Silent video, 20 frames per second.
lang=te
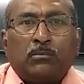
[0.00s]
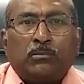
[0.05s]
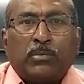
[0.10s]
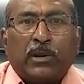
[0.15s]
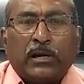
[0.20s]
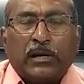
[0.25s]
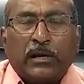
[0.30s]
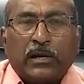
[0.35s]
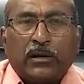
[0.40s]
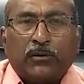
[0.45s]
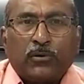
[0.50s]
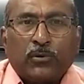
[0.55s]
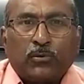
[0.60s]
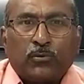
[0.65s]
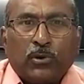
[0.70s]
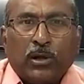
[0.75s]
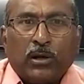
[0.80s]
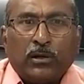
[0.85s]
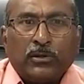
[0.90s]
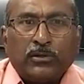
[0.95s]
రెండు గంటల వరకు
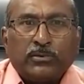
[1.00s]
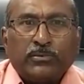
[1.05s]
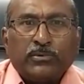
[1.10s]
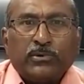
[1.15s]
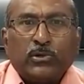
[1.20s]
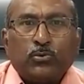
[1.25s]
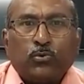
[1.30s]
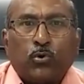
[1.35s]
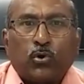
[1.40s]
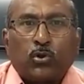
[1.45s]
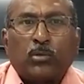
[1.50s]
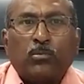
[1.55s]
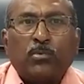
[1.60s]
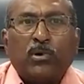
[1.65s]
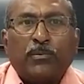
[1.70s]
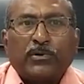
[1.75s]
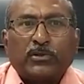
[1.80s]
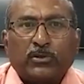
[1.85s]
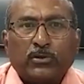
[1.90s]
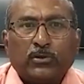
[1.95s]
కూడా ఇంచుమించు నూట తొంభై
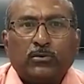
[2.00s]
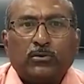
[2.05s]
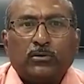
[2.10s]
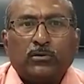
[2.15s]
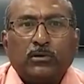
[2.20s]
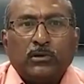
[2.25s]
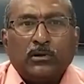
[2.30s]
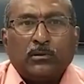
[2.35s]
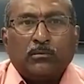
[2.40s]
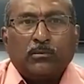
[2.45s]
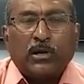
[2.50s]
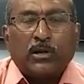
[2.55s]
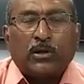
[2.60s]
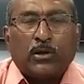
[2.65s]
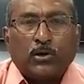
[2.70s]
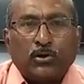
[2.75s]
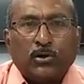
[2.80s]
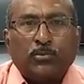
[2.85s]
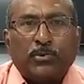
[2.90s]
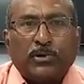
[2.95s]
బస్సులు మన
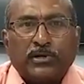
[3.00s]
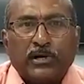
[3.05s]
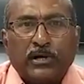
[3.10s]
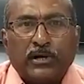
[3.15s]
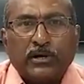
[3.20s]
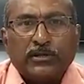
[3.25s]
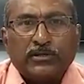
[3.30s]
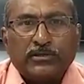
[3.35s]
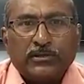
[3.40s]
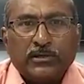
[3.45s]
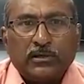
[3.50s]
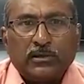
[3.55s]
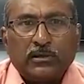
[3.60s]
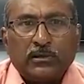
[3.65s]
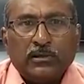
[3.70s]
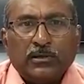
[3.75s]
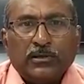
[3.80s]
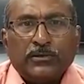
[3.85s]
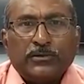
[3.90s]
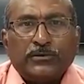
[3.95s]
కర్నూలు బస్టాండ్ నుంచి
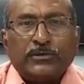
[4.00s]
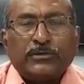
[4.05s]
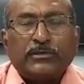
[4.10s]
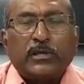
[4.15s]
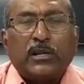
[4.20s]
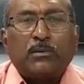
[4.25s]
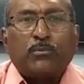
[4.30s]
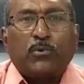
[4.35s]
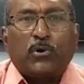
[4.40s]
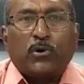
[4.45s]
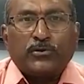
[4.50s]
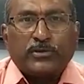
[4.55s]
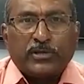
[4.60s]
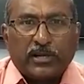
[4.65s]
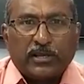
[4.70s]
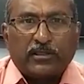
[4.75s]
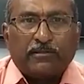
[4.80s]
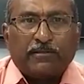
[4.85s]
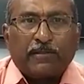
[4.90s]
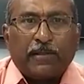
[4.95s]
శ్రీశైలం పోవడం
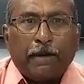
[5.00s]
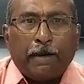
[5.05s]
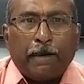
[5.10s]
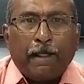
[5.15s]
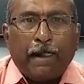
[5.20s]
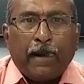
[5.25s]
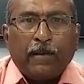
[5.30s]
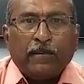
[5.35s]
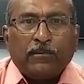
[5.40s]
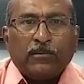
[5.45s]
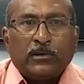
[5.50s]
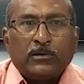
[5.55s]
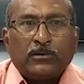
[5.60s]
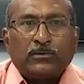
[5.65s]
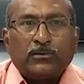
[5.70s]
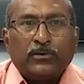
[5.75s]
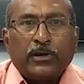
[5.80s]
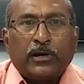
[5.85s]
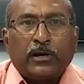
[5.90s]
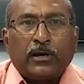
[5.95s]
జరిగింది
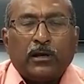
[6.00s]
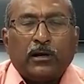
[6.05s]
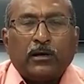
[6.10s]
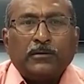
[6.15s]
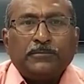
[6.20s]
సో ఇక్కడ